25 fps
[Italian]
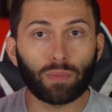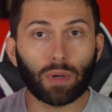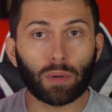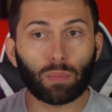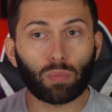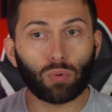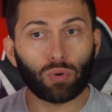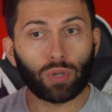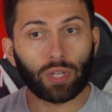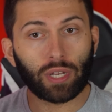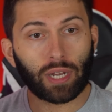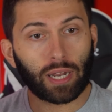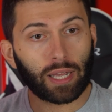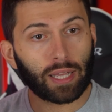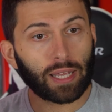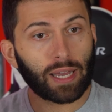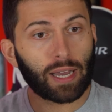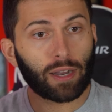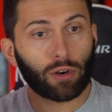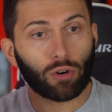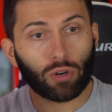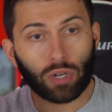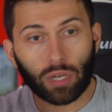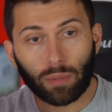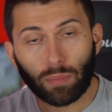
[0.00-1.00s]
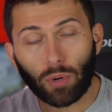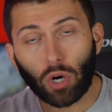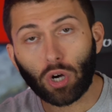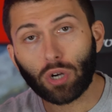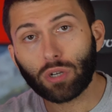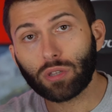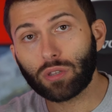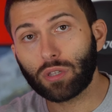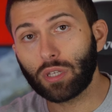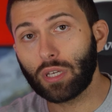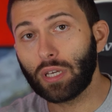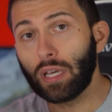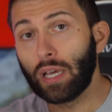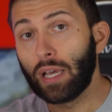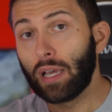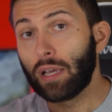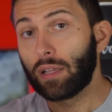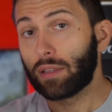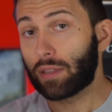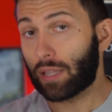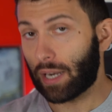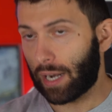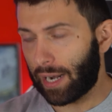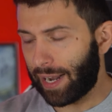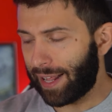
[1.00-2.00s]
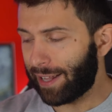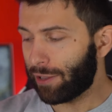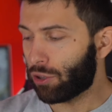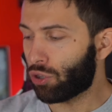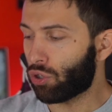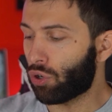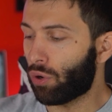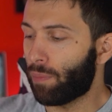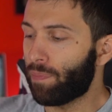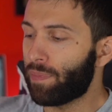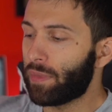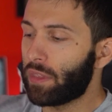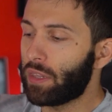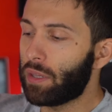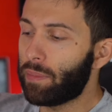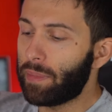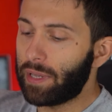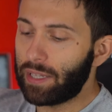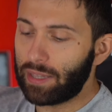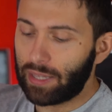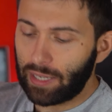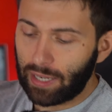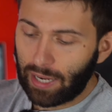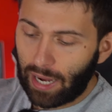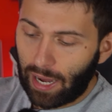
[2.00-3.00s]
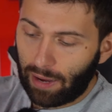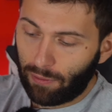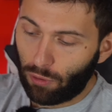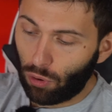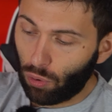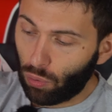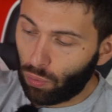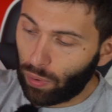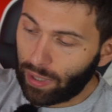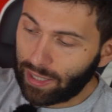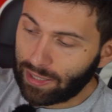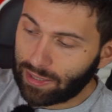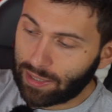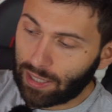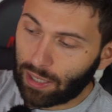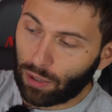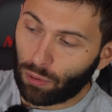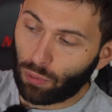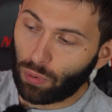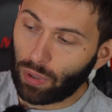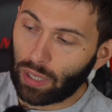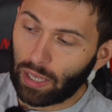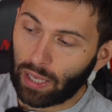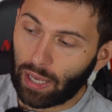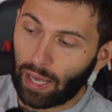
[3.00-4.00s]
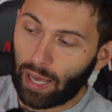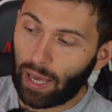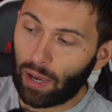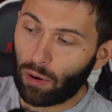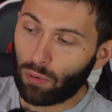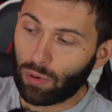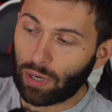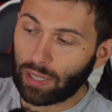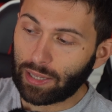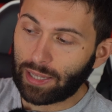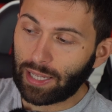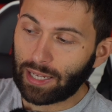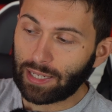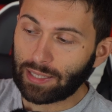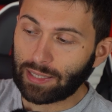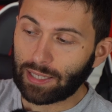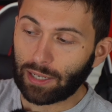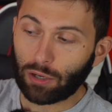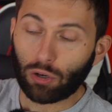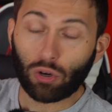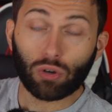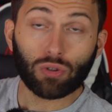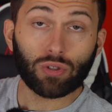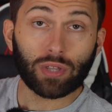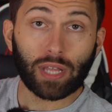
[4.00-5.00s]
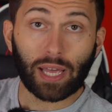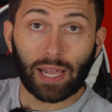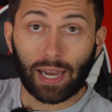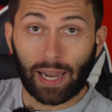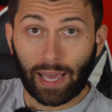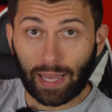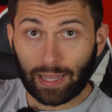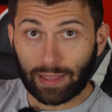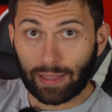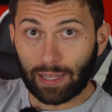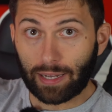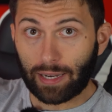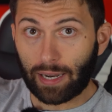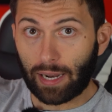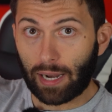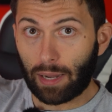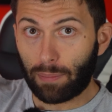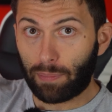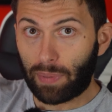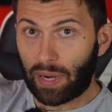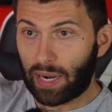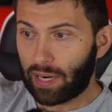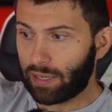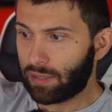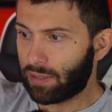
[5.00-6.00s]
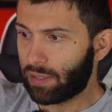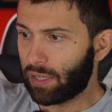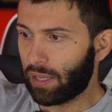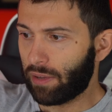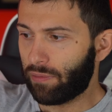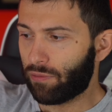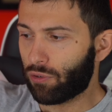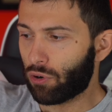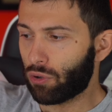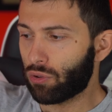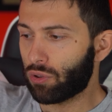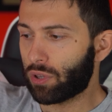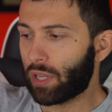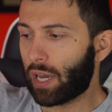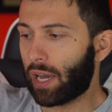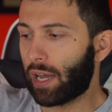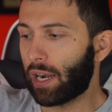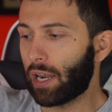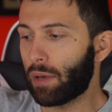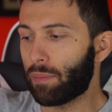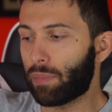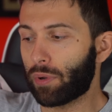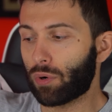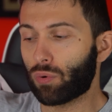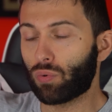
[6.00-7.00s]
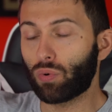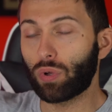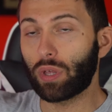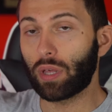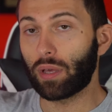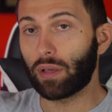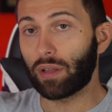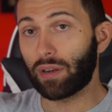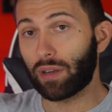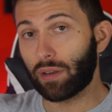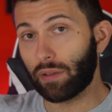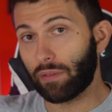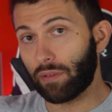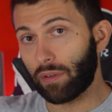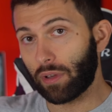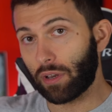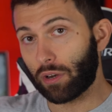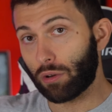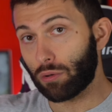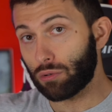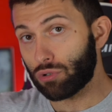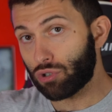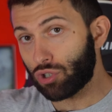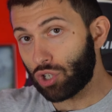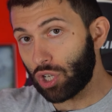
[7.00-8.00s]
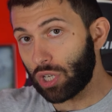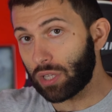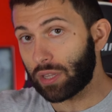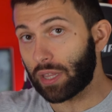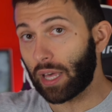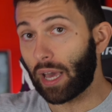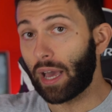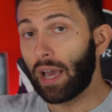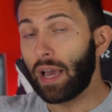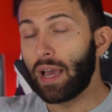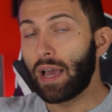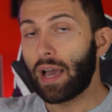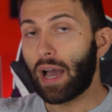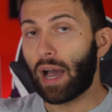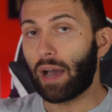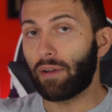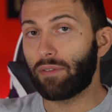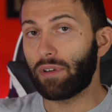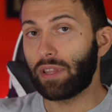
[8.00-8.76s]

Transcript: per pulire gli angoli morti, tra l'altro dimenticavo questa qui è una testa con dei led nella parte frontale per cui riuscite a